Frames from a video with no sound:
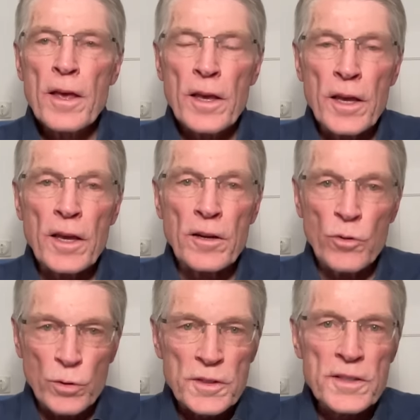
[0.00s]
In
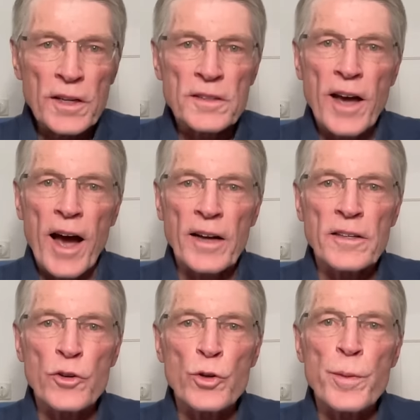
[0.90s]
unseren
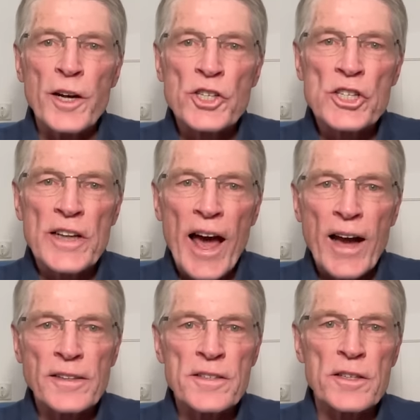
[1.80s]
Tagen
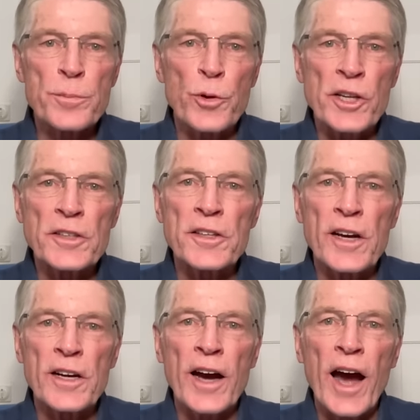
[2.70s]
überschlagen sich
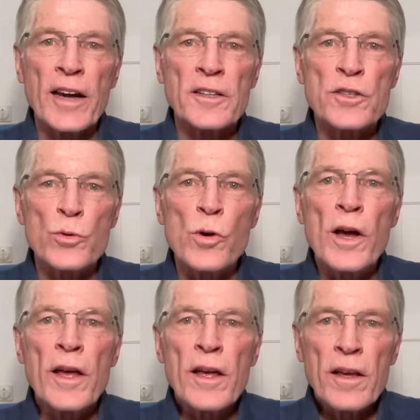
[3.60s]
Politiker geradezu,
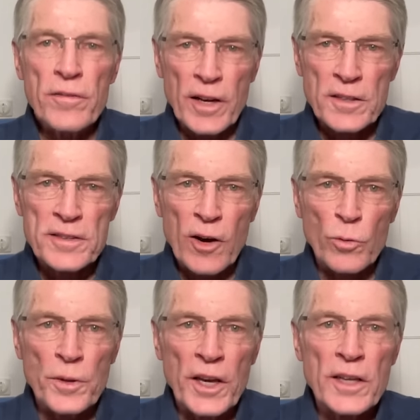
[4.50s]
wenn es
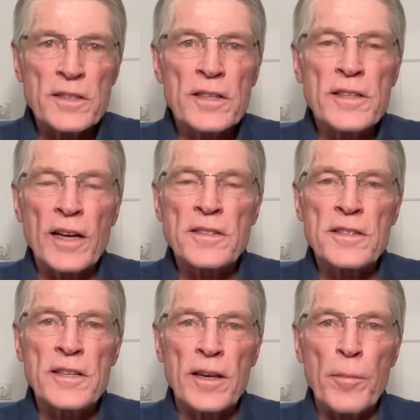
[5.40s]
darum geht,
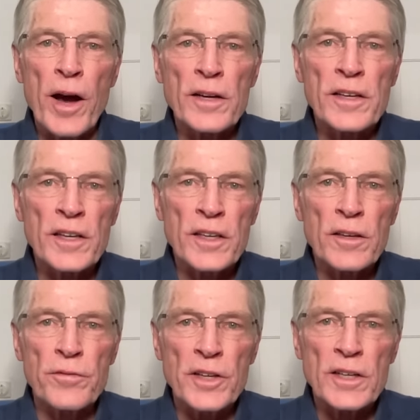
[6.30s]
das Thema
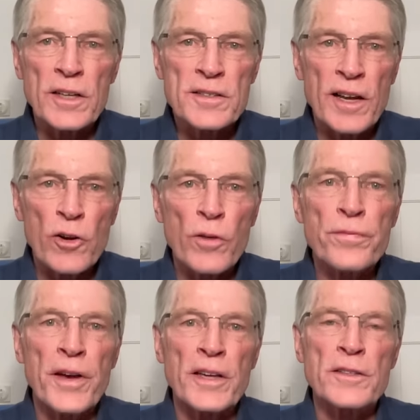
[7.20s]
Krieg wieder
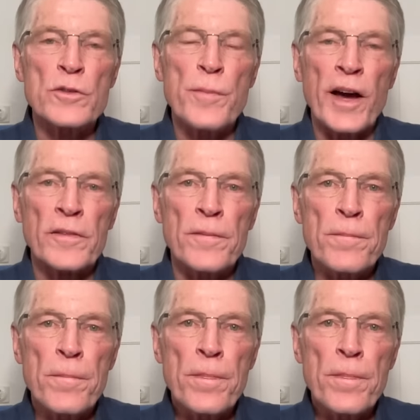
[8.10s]
salonfähig zu machen.